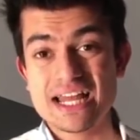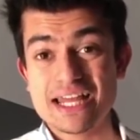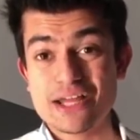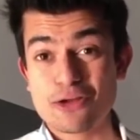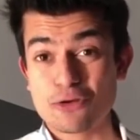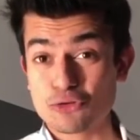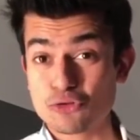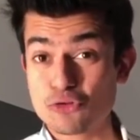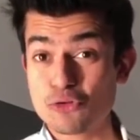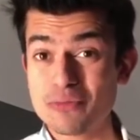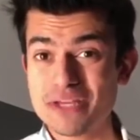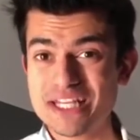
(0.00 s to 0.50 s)
Et
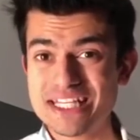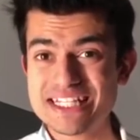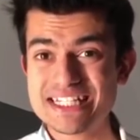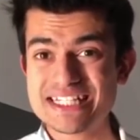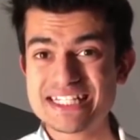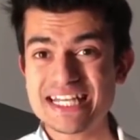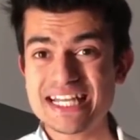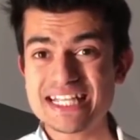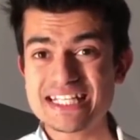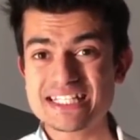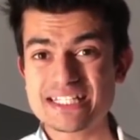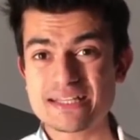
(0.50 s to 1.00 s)
en
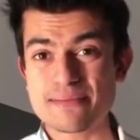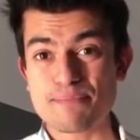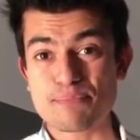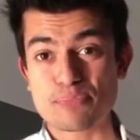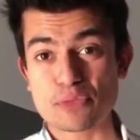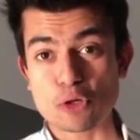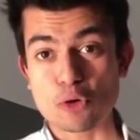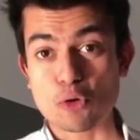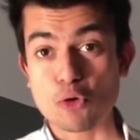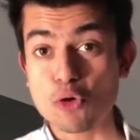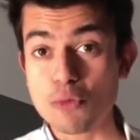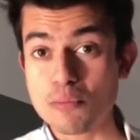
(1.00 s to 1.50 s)
2017,
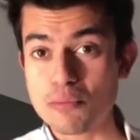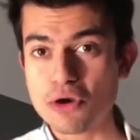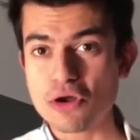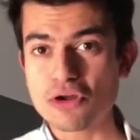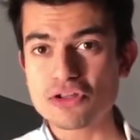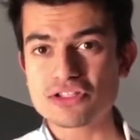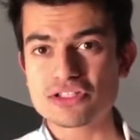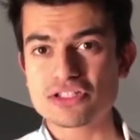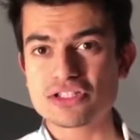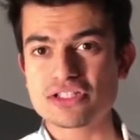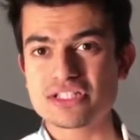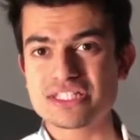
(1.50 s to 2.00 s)

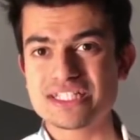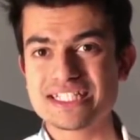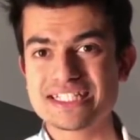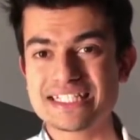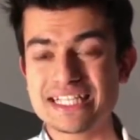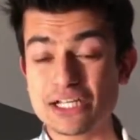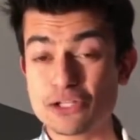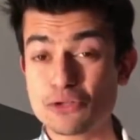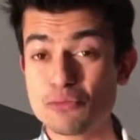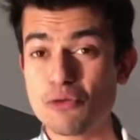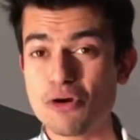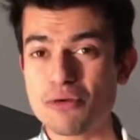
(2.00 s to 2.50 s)
Roblot, c'est
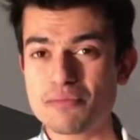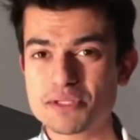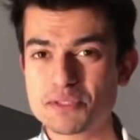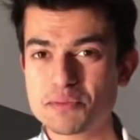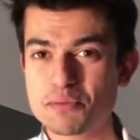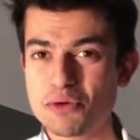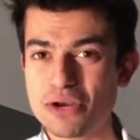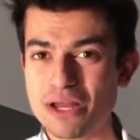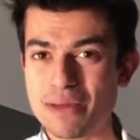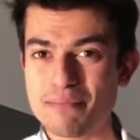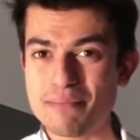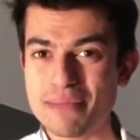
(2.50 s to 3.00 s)
exactement un petit
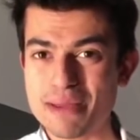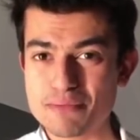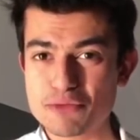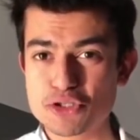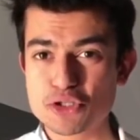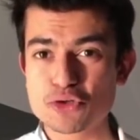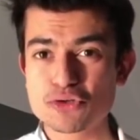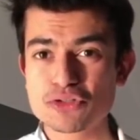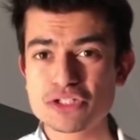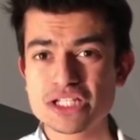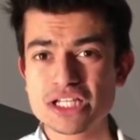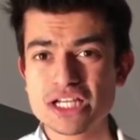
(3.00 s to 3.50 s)
peu la même
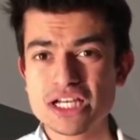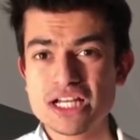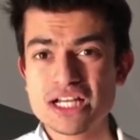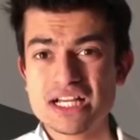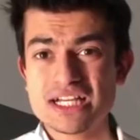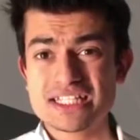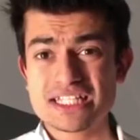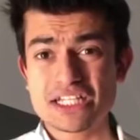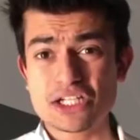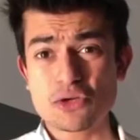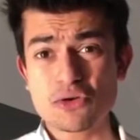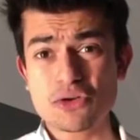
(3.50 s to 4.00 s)
chose,
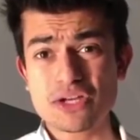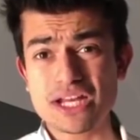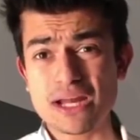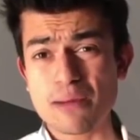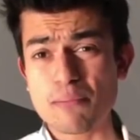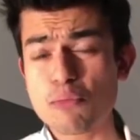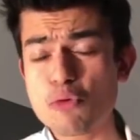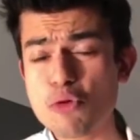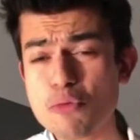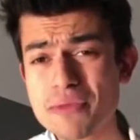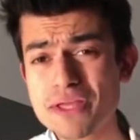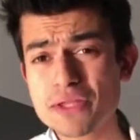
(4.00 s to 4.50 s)
sachant qu'il a
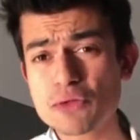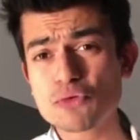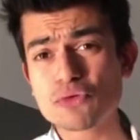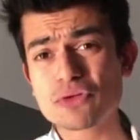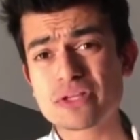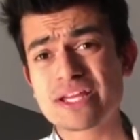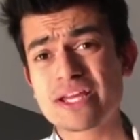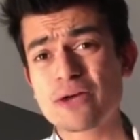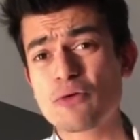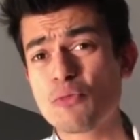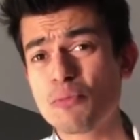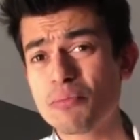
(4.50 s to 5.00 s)
un premier tour
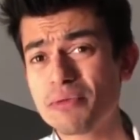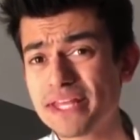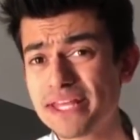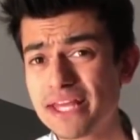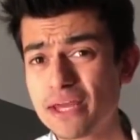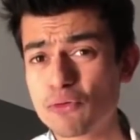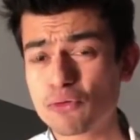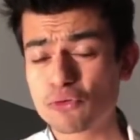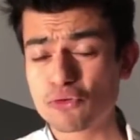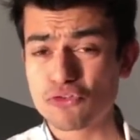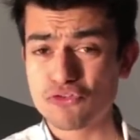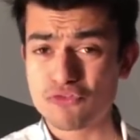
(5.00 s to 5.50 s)
très
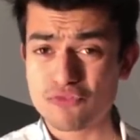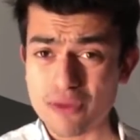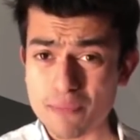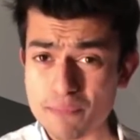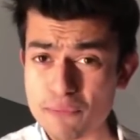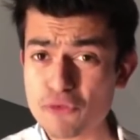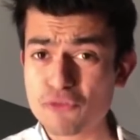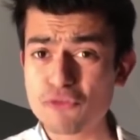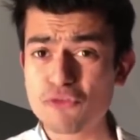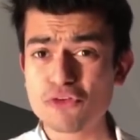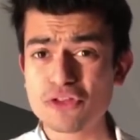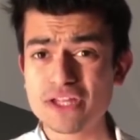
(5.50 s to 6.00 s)
compliqué contre
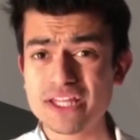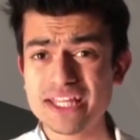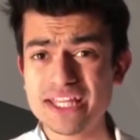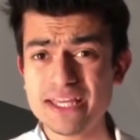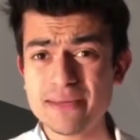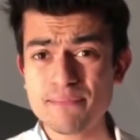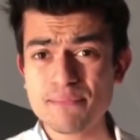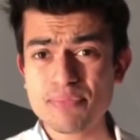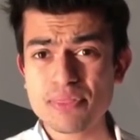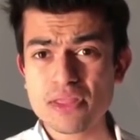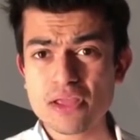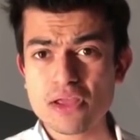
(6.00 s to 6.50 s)
Fabio
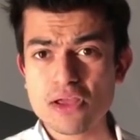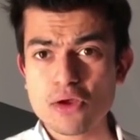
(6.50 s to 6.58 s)
Fonini,